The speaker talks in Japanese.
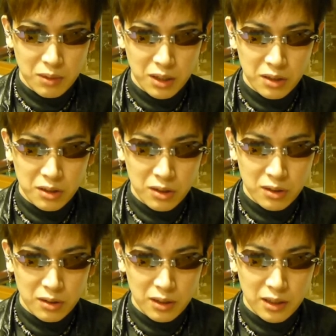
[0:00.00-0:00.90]
まあ、ヒンジ
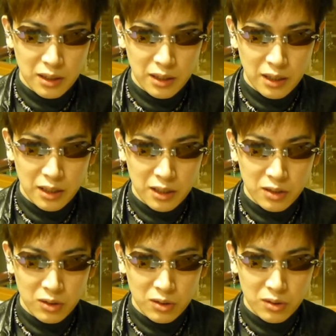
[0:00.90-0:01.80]
の、えー、金
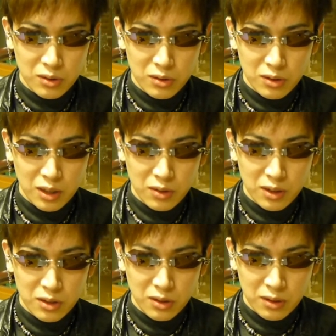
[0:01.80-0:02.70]
具の受けの
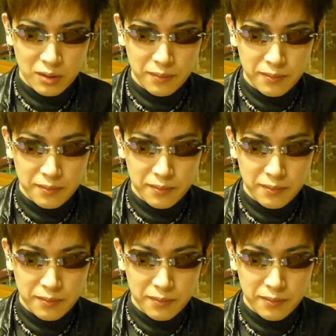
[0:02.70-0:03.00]
金属、